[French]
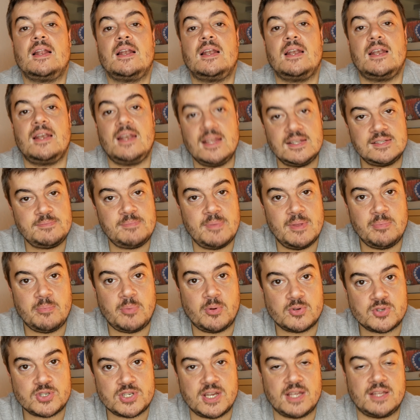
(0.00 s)
la semaine
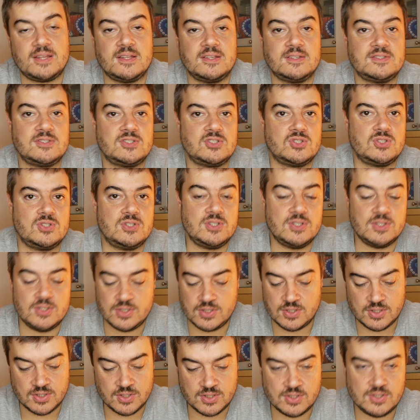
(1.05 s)
prochaine,
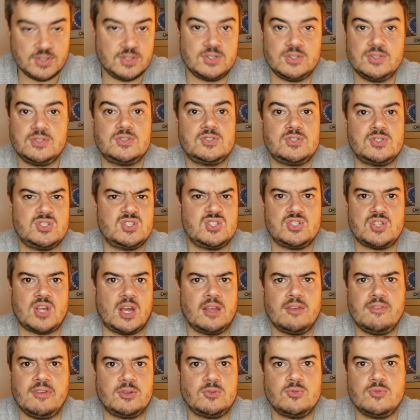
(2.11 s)
si,
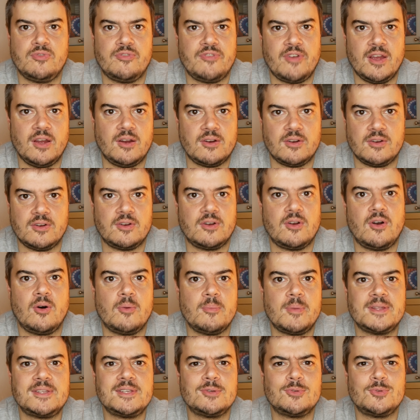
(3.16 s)
j'arrive à tout faire euh,
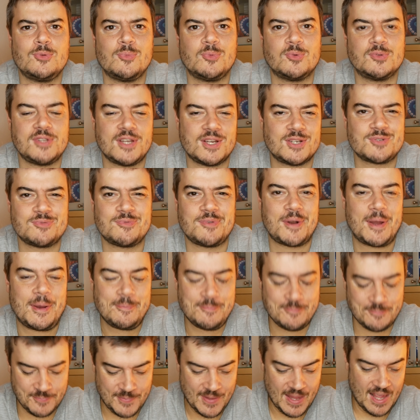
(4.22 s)
en matière de montage. Voilà.
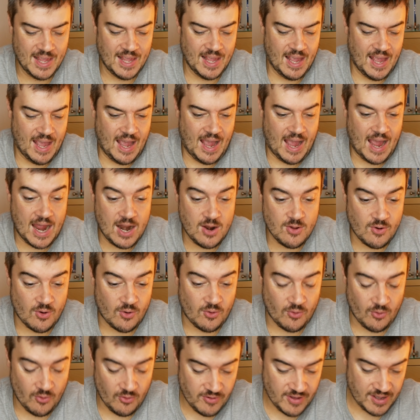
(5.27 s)

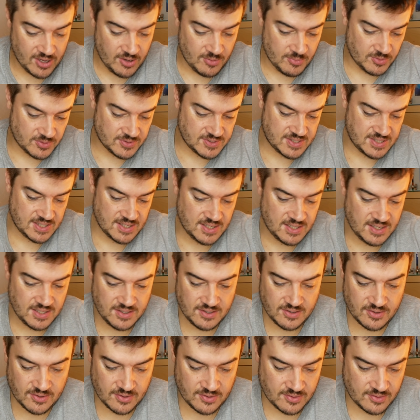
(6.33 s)
Alors, on va
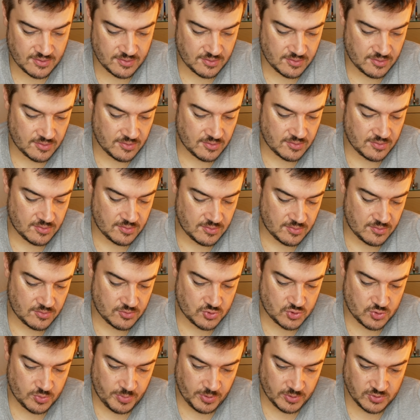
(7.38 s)
commencer. Euh,
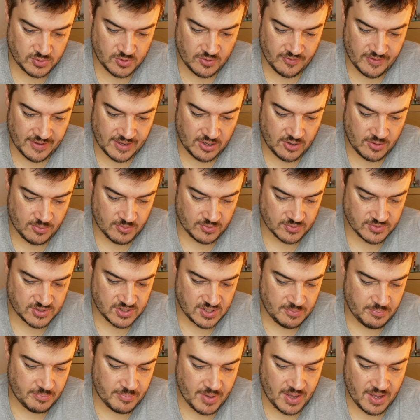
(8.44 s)
je pense qu'on va
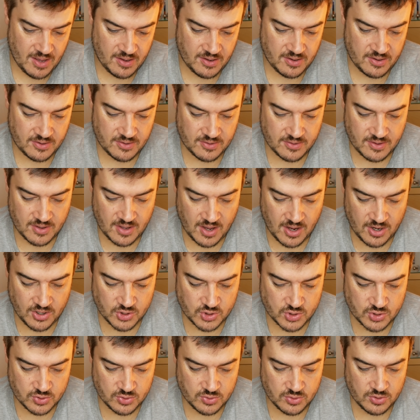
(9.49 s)
commencer par un
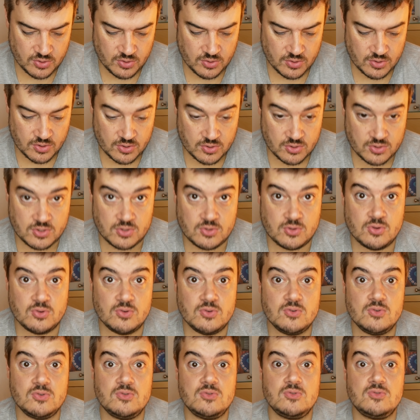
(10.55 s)
jeu
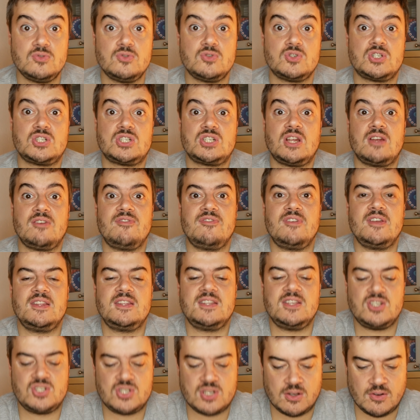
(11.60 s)
que j'avais
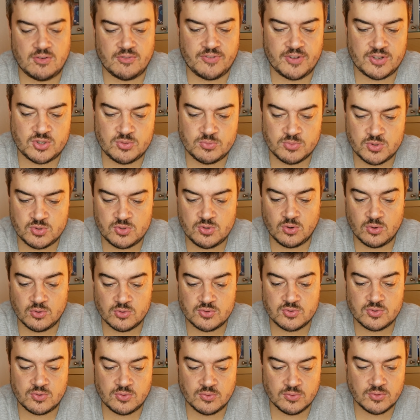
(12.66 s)
déjà. En fait, je me suis
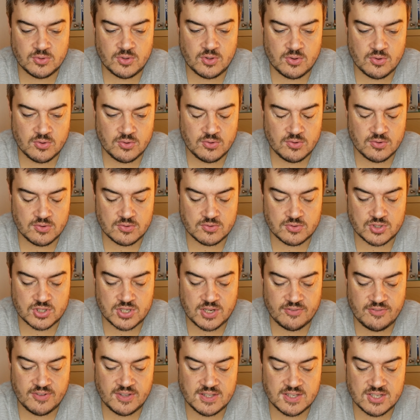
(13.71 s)
rendu compte que
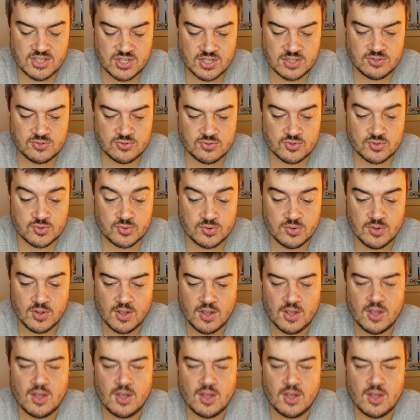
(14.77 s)
j'avais déjà ce jeu